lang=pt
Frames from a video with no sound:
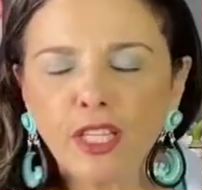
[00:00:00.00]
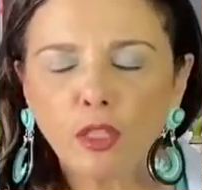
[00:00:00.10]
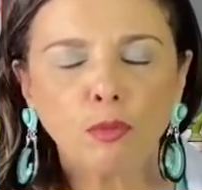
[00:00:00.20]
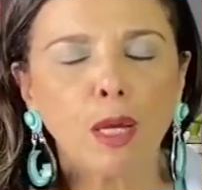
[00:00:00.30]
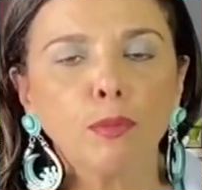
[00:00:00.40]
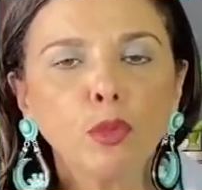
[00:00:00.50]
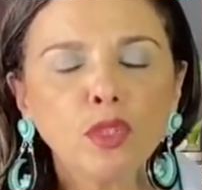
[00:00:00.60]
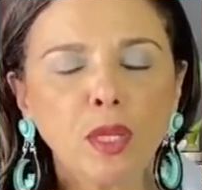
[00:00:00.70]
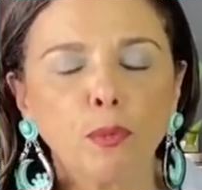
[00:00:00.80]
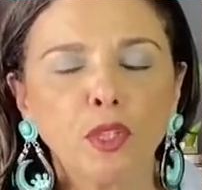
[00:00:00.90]
vira uma
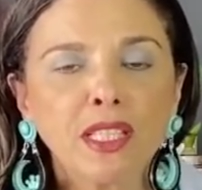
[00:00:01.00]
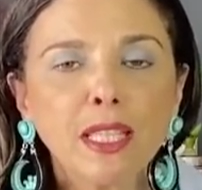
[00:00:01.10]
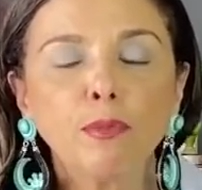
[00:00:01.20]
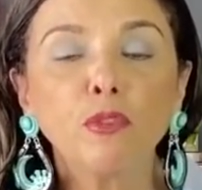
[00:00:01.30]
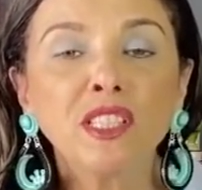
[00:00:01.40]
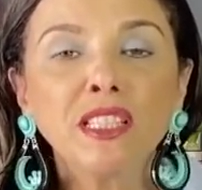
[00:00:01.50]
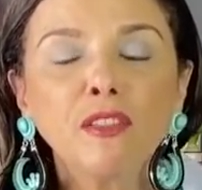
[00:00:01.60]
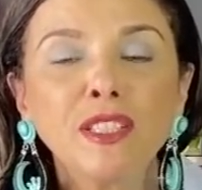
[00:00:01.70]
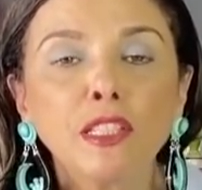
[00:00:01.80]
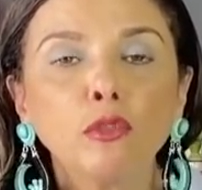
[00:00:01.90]
blusa, por exemplo, você
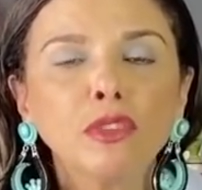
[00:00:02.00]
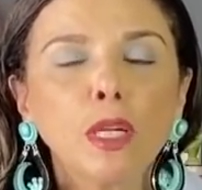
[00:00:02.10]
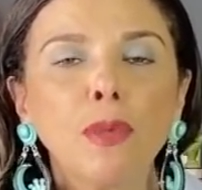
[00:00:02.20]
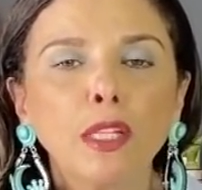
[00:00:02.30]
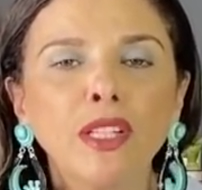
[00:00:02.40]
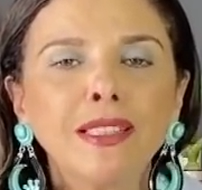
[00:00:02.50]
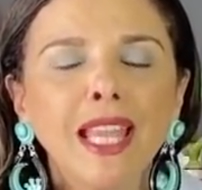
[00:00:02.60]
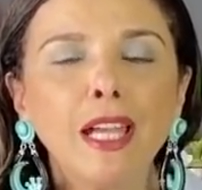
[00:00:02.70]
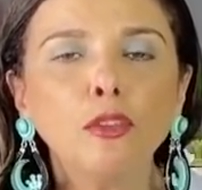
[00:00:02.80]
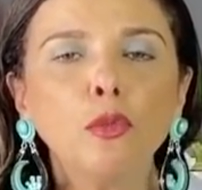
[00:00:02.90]
está fazendo um trabalho
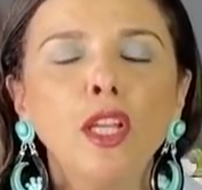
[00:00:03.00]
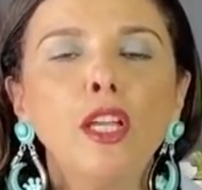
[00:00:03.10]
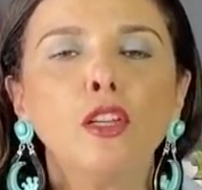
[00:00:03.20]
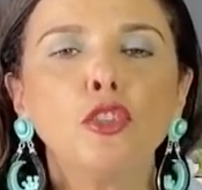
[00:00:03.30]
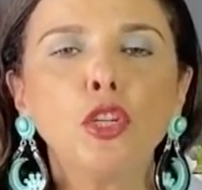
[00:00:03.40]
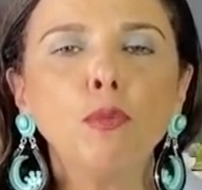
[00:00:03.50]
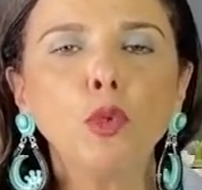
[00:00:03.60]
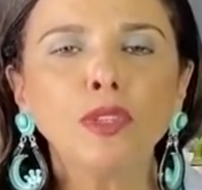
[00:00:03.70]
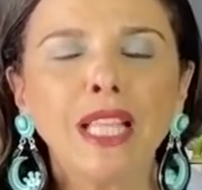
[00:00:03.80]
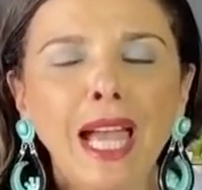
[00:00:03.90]
interno de
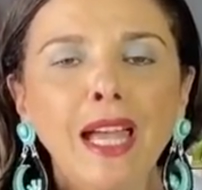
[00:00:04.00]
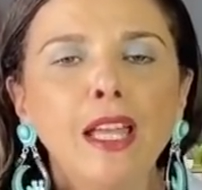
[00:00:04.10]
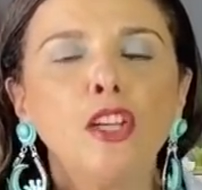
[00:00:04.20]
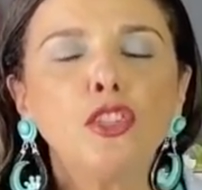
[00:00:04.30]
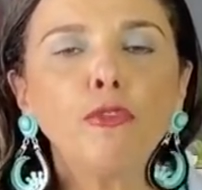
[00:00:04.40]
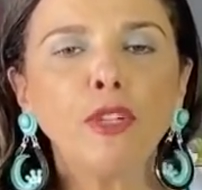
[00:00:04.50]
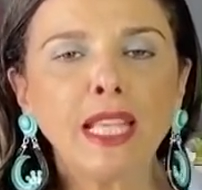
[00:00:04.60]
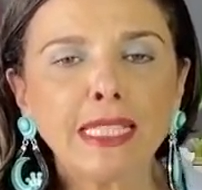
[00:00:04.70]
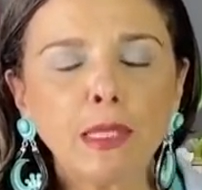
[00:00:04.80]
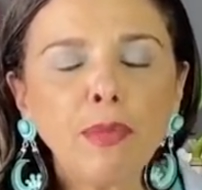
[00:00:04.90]
mudar, de
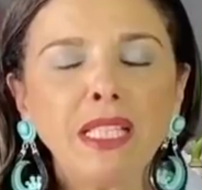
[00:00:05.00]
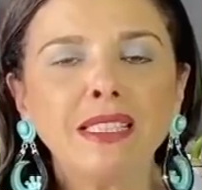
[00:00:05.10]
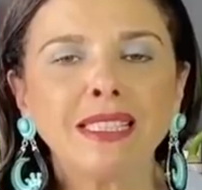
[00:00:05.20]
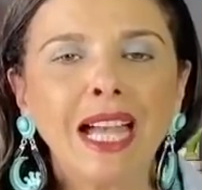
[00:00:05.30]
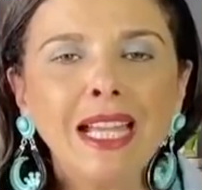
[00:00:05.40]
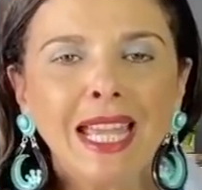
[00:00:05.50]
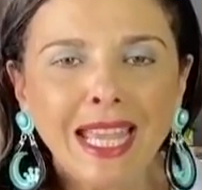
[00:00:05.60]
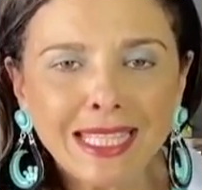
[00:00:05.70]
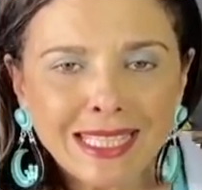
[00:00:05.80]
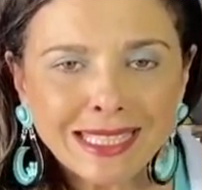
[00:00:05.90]
flexibilizar.
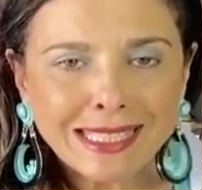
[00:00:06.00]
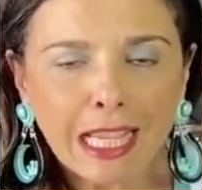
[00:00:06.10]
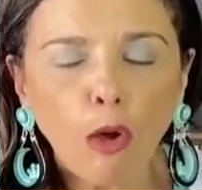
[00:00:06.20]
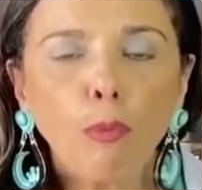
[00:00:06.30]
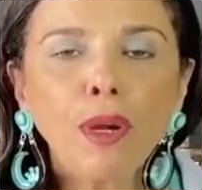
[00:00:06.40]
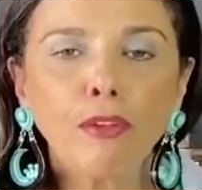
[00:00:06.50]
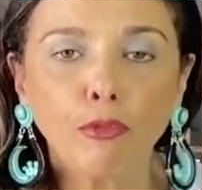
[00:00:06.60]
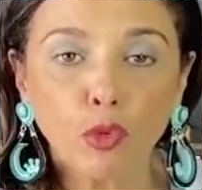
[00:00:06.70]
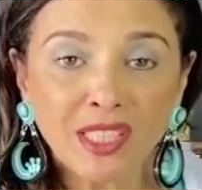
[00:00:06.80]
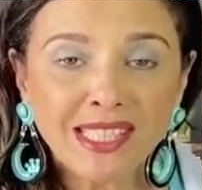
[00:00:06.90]
Esse céu para
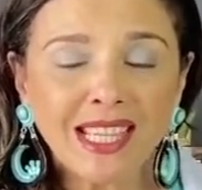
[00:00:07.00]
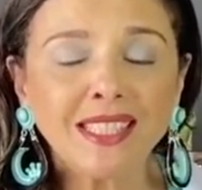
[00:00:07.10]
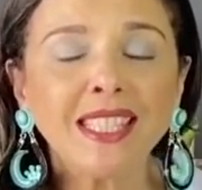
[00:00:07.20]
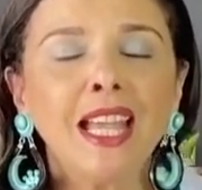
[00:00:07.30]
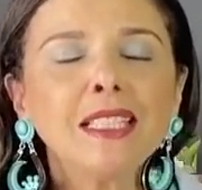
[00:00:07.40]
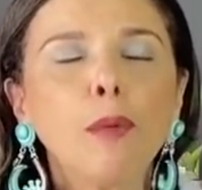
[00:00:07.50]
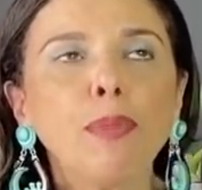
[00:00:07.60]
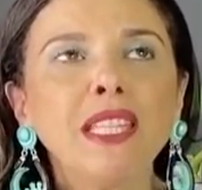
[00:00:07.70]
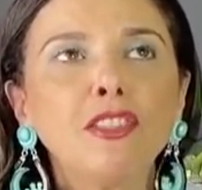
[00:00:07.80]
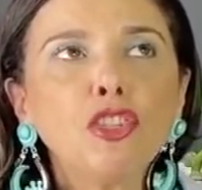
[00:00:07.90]
vocês está
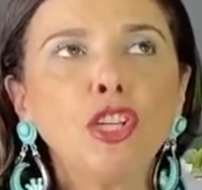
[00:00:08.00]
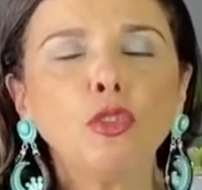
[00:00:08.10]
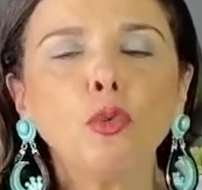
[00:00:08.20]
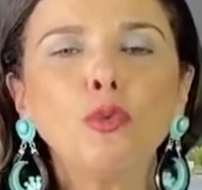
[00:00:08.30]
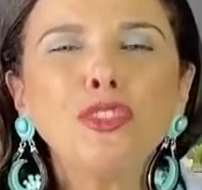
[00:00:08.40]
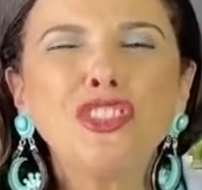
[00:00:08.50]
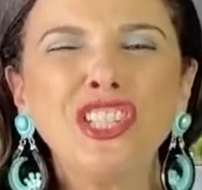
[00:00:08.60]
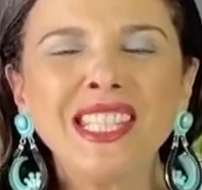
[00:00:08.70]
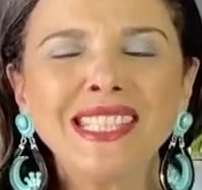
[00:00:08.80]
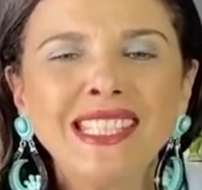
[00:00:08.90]
pedindo um
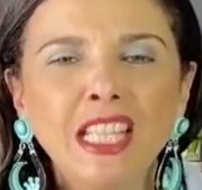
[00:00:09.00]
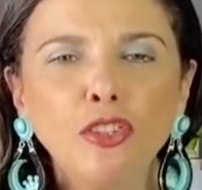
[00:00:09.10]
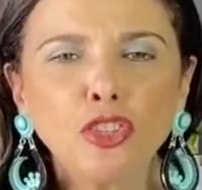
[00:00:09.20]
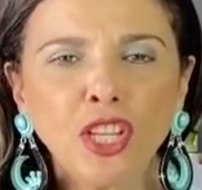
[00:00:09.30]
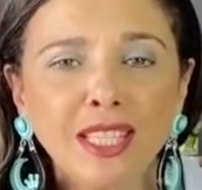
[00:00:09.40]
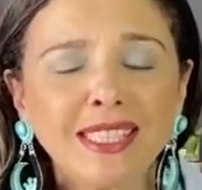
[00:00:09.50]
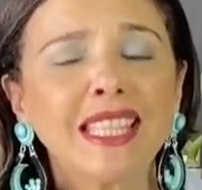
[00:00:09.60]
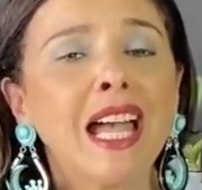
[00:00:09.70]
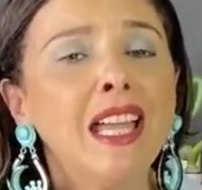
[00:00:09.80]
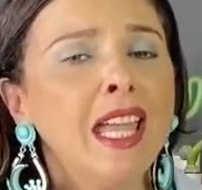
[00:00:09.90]

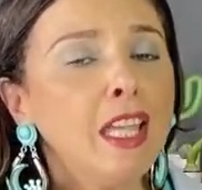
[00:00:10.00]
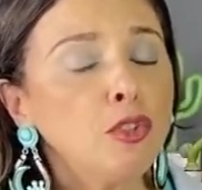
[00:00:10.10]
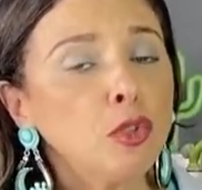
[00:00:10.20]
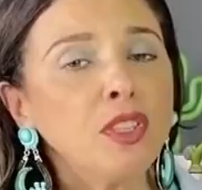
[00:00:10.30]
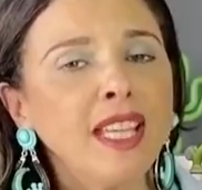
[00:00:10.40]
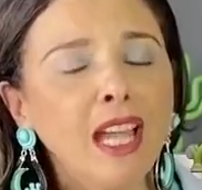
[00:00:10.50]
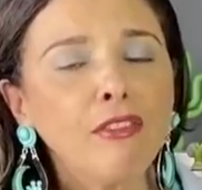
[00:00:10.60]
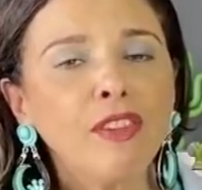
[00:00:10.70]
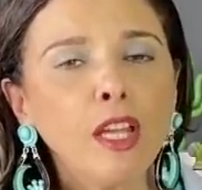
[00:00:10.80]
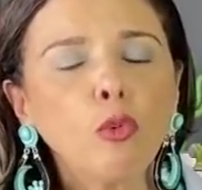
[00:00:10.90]
desengessar. Isso tem
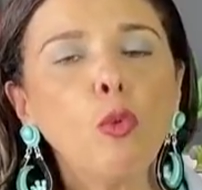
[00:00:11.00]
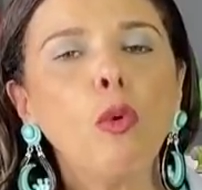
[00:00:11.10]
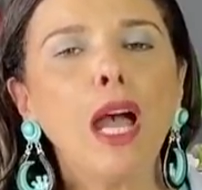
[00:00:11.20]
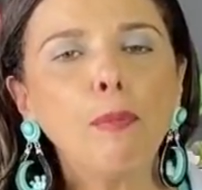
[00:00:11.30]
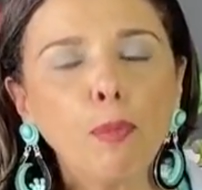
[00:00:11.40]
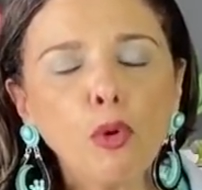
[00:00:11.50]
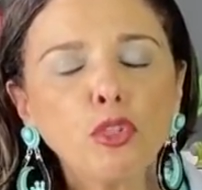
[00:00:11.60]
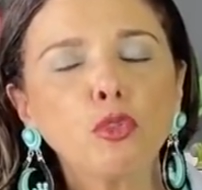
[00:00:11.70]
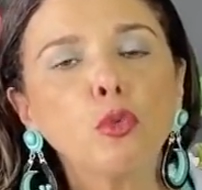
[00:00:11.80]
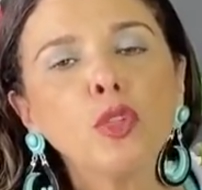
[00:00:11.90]
a ver com a
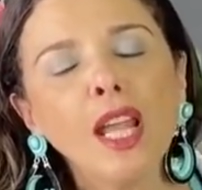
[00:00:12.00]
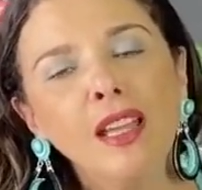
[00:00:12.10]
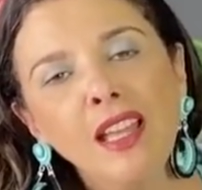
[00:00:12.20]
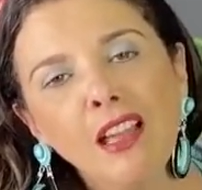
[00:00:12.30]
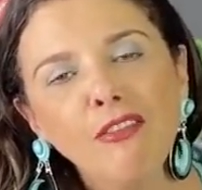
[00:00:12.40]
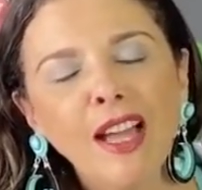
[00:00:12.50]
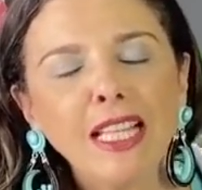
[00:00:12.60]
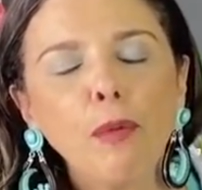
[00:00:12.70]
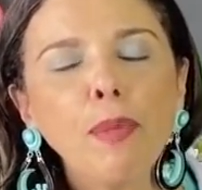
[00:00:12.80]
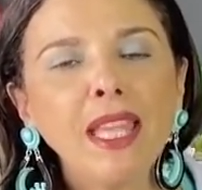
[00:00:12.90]
postura,
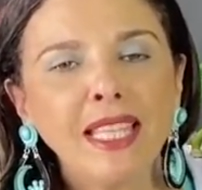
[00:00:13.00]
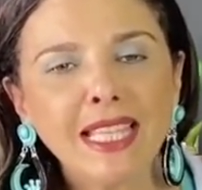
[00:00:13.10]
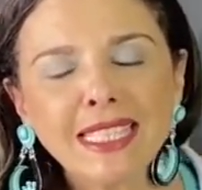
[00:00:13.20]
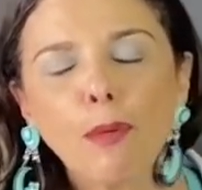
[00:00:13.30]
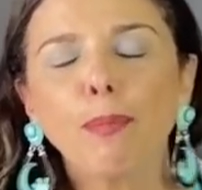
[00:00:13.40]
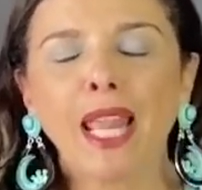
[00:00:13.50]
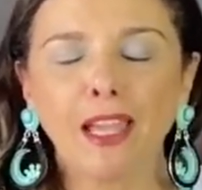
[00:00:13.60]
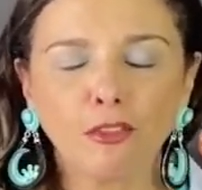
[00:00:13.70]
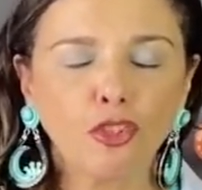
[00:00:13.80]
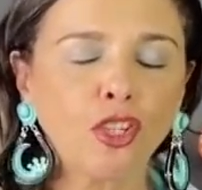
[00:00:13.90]
vale a pena essa
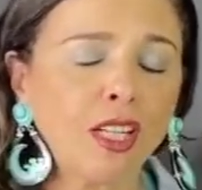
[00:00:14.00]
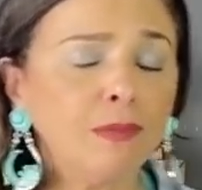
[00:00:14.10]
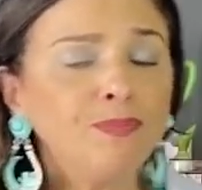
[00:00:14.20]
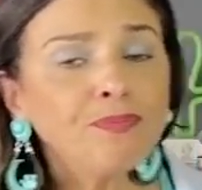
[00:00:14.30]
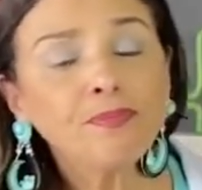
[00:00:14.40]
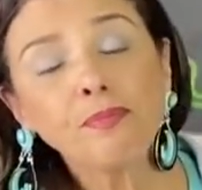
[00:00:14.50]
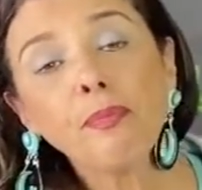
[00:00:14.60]
prática.